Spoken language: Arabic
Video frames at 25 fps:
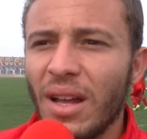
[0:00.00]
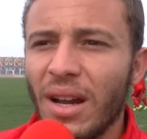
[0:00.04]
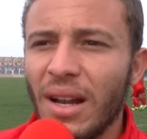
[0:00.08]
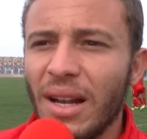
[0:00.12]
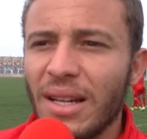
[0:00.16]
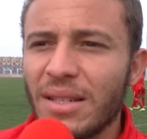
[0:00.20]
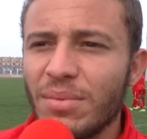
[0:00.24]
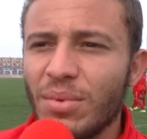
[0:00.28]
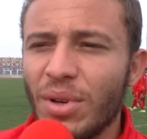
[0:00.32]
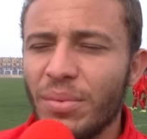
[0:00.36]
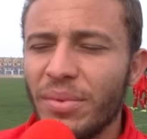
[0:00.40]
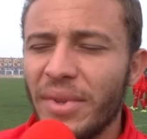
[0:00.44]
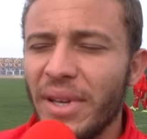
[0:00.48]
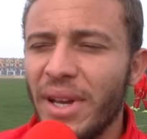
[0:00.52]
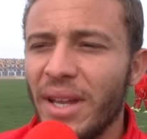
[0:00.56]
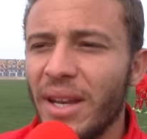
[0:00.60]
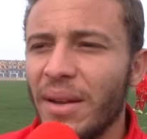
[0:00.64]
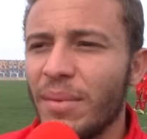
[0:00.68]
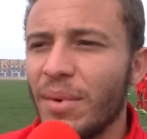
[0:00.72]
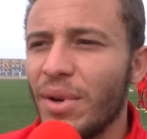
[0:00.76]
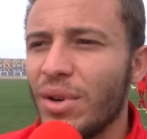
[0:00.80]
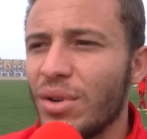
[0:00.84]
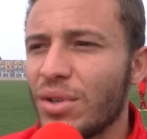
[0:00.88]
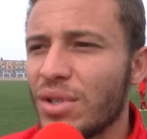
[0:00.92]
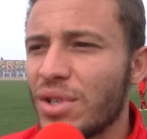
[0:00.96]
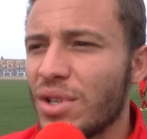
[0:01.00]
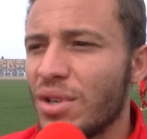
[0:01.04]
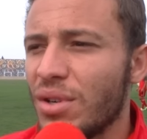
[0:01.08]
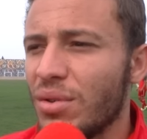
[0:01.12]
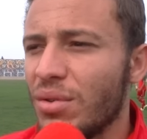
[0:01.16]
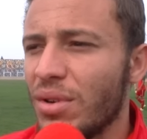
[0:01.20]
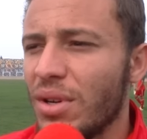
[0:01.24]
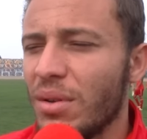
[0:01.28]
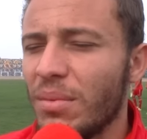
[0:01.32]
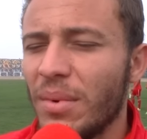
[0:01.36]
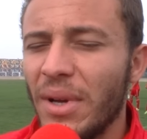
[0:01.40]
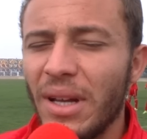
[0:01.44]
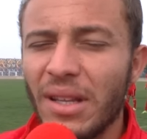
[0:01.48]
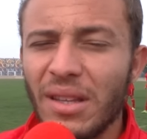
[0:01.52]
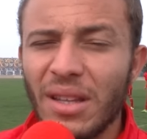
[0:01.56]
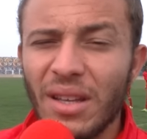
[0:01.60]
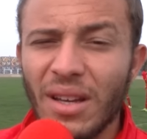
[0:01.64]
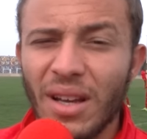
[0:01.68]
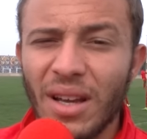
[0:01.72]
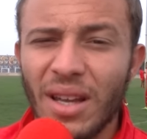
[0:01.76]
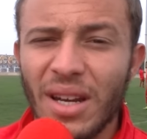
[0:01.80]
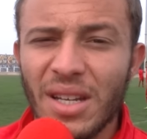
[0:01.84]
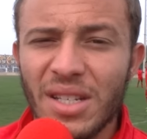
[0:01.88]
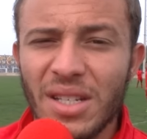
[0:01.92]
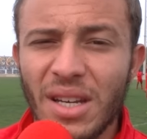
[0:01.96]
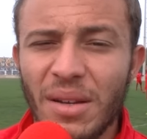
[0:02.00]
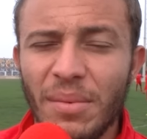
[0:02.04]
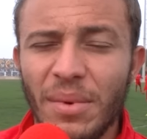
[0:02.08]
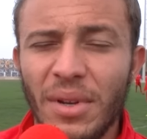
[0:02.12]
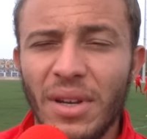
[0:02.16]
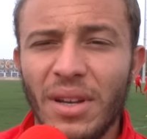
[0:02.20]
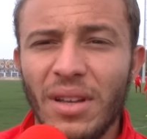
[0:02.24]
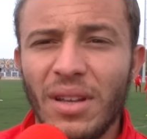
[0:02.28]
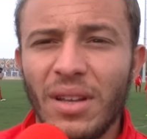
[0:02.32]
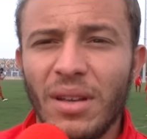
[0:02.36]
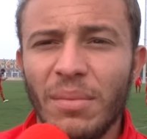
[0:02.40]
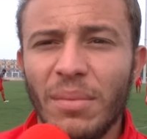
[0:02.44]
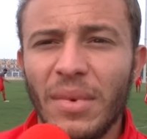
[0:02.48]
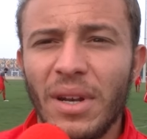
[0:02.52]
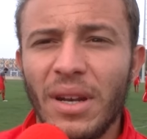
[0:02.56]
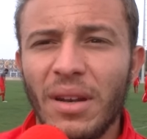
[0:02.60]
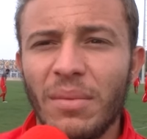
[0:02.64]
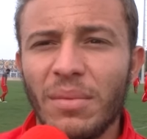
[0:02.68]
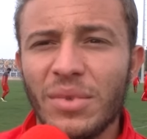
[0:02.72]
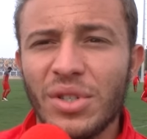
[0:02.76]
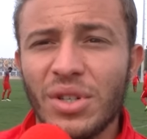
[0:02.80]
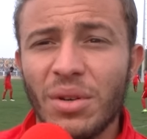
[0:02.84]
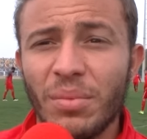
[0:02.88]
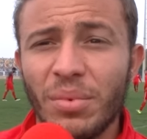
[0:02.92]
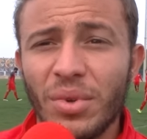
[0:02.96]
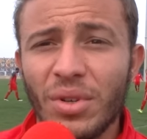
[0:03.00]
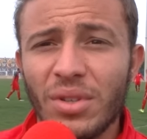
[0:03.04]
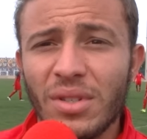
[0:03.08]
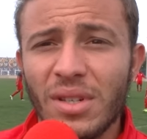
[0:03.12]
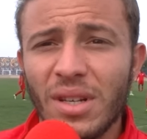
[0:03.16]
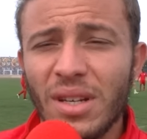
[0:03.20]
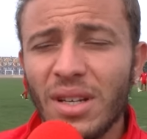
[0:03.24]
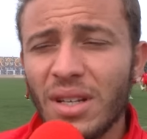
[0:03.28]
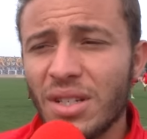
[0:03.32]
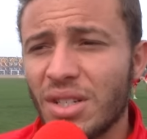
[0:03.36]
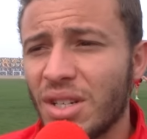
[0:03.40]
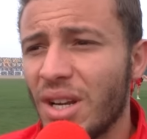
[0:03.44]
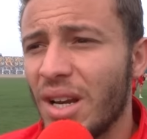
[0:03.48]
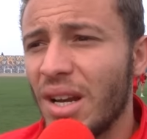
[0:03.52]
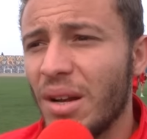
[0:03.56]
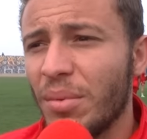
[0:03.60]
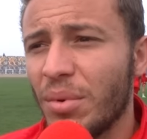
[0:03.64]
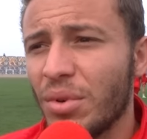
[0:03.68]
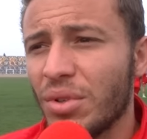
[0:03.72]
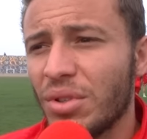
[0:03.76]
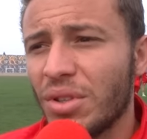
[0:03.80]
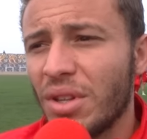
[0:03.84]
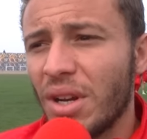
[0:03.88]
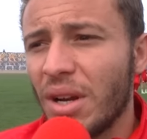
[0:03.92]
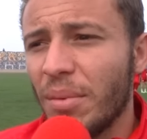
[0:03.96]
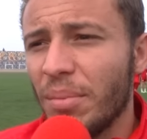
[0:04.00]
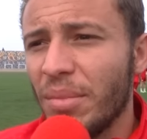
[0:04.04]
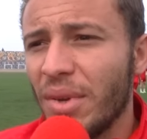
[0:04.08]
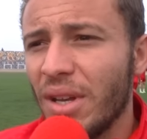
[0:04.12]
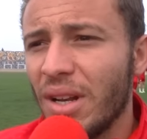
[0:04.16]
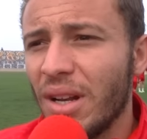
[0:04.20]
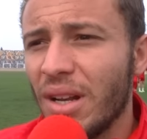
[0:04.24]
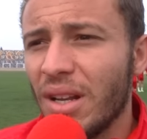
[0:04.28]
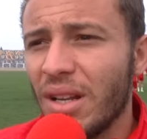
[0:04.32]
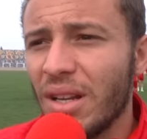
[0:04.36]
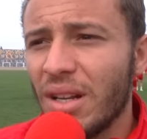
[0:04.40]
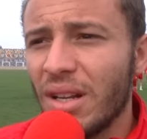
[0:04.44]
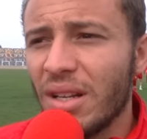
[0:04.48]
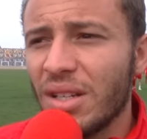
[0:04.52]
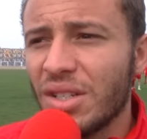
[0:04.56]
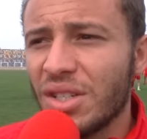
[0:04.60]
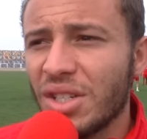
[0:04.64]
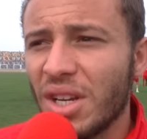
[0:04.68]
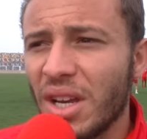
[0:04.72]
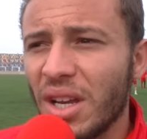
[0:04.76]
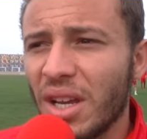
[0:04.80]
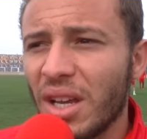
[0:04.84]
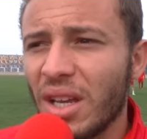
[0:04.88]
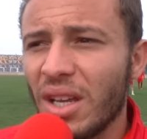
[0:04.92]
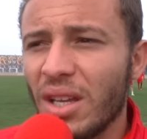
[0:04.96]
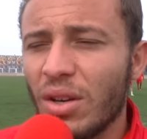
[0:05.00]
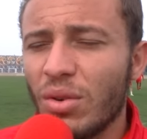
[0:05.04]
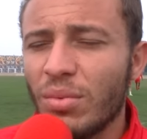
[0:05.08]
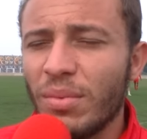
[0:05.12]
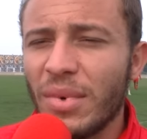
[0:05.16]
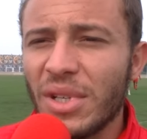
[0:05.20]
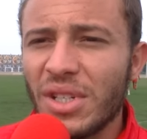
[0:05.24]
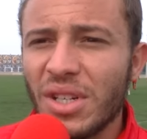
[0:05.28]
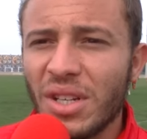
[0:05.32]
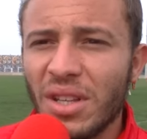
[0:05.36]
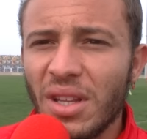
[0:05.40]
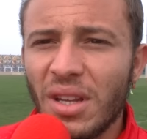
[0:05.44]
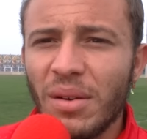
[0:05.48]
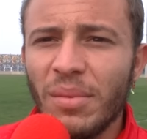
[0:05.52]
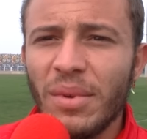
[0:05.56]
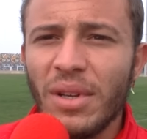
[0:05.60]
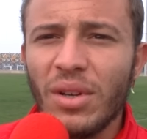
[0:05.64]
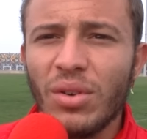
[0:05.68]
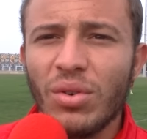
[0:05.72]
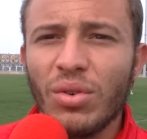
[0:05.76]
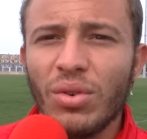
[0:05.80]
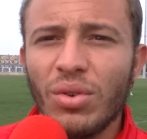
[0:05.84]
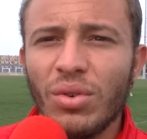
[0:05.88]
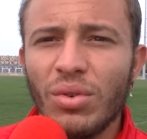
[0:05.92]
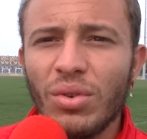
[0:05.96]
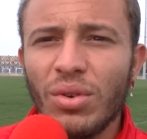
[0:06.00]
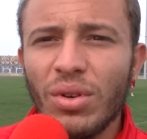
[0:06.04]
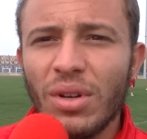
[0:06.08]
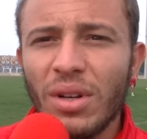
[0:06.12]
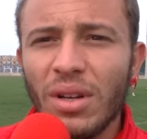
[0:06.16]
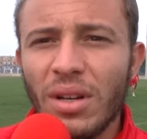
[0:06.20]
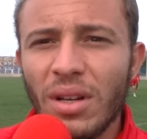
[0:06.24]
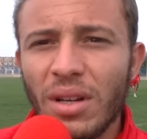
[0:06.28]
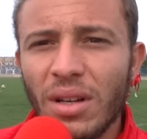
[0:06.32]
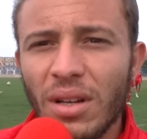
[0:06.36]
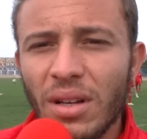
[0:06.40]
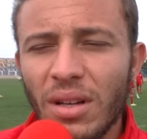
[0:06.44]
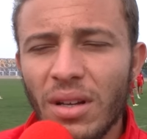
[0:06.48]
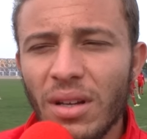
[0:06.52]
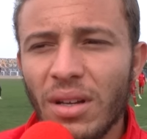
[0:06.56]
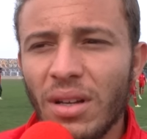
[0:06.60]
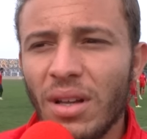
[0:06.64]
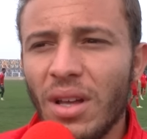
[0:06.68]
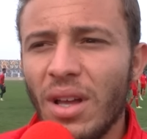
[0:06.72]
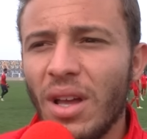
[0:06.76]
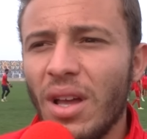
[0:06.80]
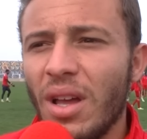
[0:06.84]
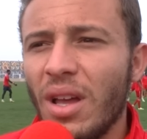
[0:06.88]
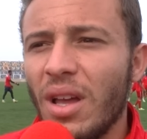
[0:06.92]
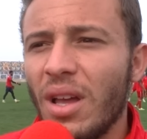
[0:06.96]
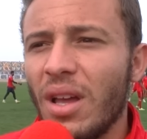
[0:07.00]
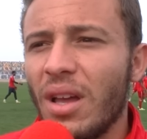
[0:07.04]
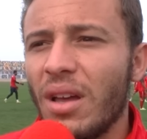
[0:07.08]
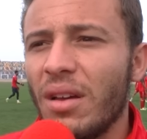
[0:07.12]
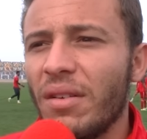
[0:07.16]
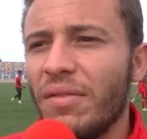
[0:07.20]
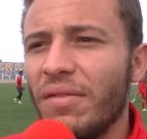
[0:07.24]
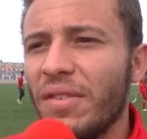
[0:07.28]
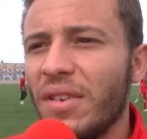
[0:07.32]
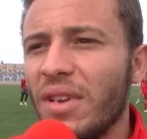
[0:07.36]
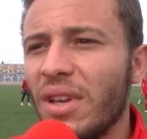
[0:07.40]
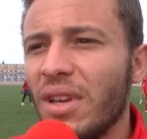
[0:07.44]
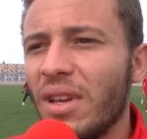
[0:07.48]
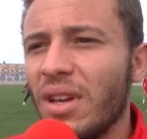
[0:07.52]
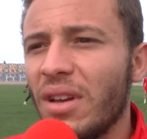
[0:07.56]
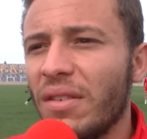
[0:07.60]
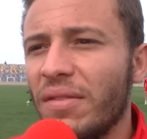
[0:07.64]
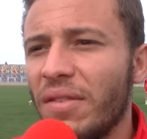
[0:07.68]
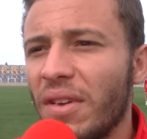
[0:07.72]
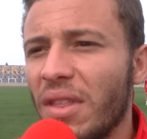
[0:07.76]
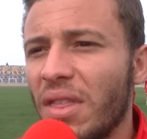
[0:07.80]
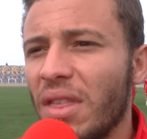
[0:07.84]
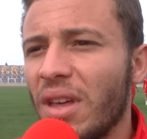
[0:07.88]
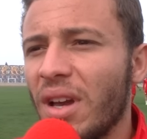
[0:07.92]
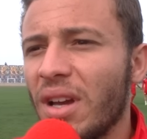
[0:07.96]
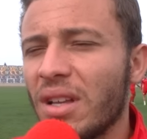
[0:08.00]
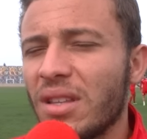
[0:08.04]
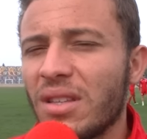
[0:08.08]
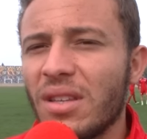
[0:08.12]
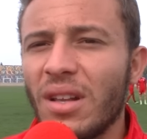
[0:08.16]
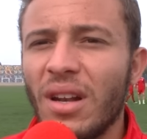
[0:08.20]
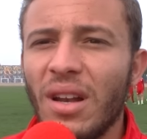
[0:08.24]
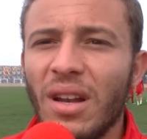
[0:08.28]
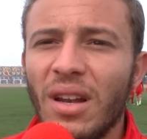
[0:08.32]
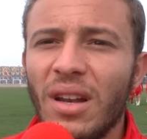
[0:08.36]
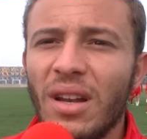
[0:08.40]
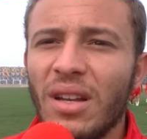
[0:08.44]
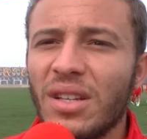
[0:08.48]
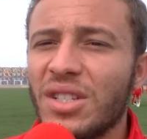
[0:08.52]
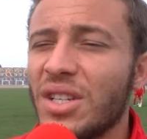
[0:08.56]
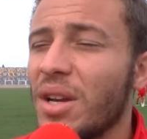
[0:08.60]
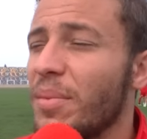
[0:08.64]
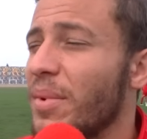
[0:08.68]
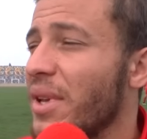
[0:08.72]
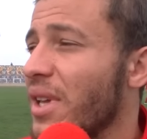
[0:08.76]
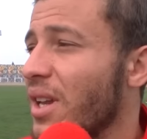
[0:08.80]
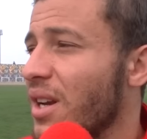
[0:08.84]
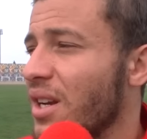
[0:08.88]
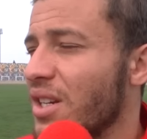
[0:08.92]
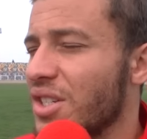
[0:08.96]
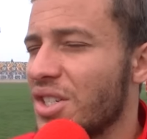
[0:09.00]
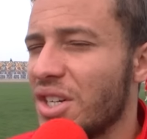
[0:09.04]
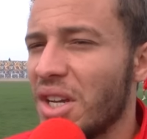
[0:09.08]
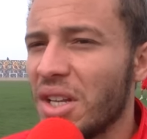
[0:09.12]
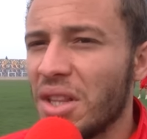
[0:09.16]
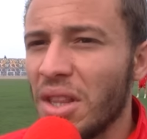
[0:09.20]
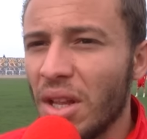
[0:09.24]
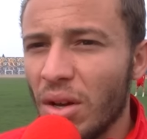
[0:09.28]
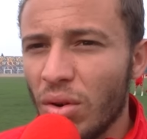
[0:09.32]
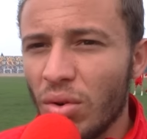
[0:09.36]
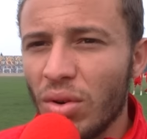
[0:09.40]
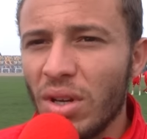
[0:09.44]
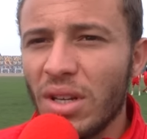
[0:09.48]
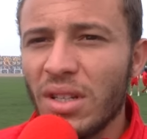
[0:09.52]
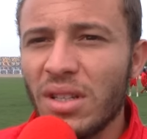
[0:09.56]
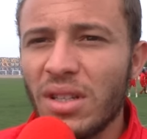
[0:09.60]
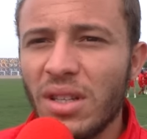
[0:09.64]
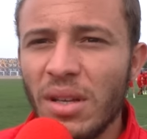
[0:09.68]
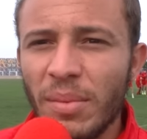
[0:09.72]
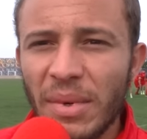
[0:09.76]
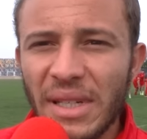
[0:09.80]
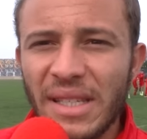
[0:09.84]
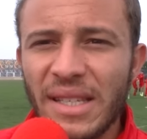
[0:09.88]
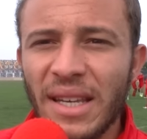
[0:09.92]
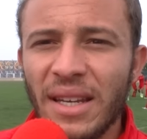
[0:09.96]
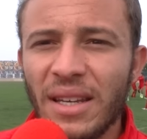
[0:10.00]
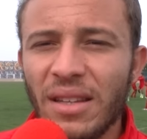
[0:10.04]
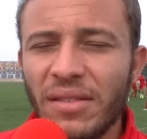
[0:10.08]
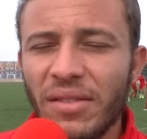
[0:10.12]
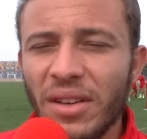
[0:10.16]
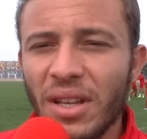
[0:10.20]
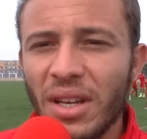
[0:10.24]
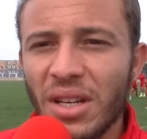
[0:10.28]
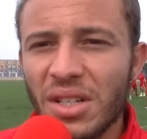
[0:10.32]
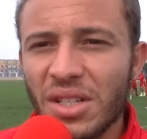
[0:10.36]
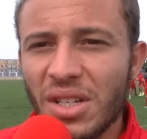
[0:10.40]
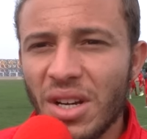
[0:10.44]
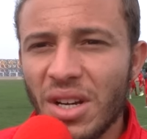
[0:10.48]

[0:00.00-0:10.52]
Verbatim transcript: الكلاسمون تاعنا ماهوش هو معناتها خرجنا من من الشامبيونز ليج ان شاء الله بقدره ربي الجاي خير وماتش الدربي نكونوا آه، في في ثقه الجماهير اللي جاتنا واللي ديما تساند فينا ان